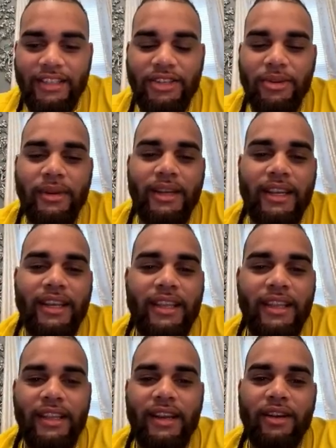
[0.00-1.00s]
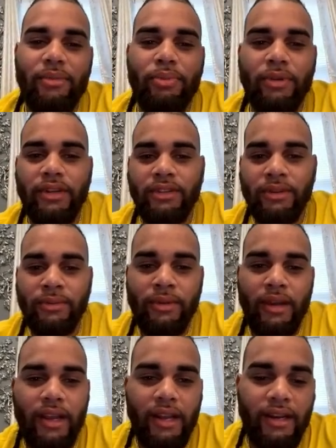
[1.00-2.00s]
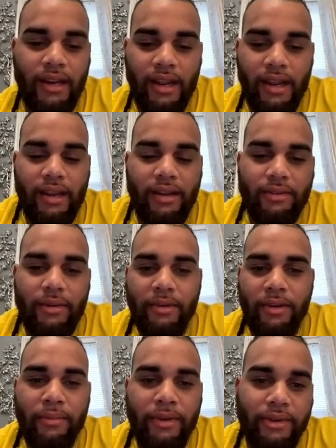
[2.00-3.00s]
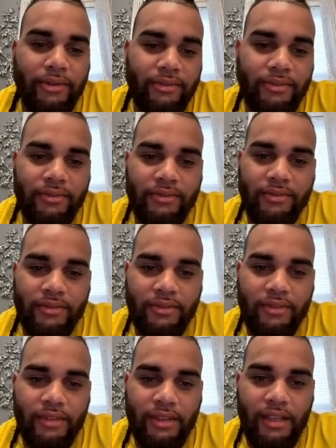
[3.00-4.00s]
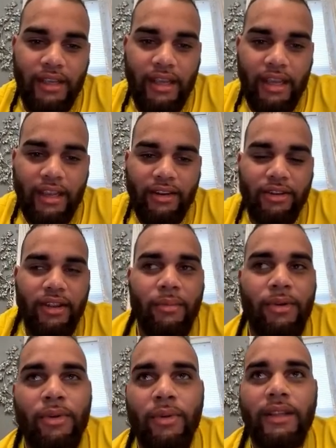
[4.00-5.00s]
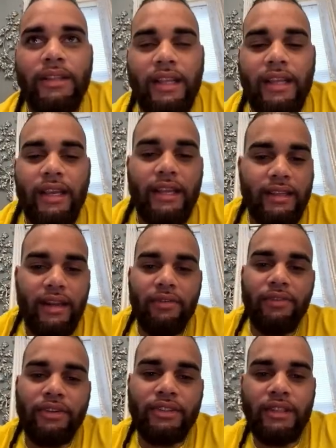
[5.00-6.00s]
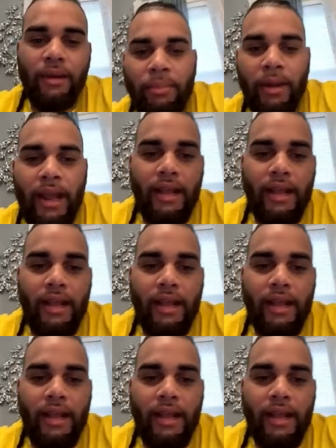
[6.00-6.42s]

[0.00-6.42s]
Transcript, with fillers: Yo venía del aeropuerto de buscar a un amigo mío y nos damos cuenta de que el tráfico se está